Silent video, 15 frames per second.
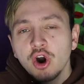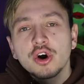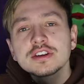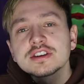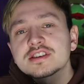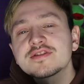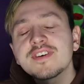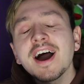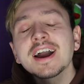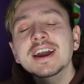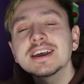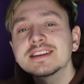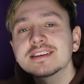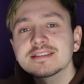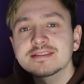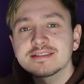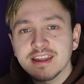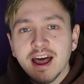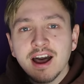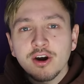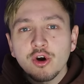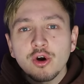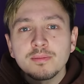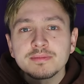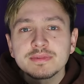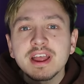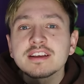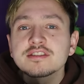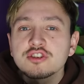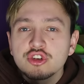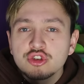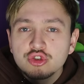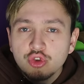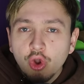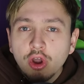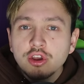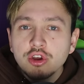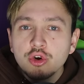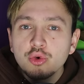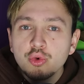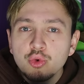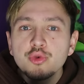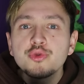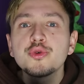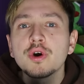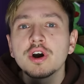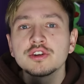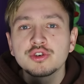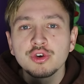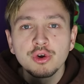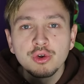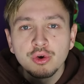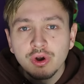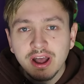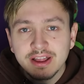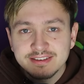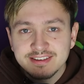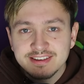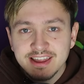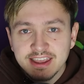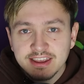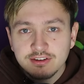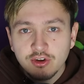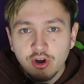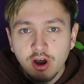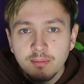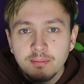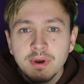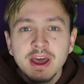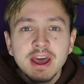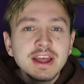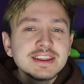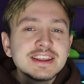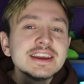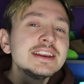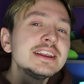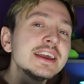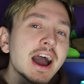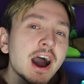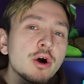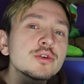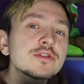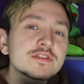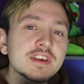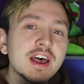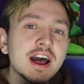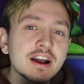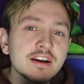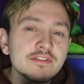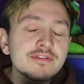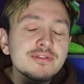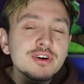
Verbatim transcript: Und zwar geht es darum, dass neue UFO-Enthüllungen ans Licht kommen, die die Aussagen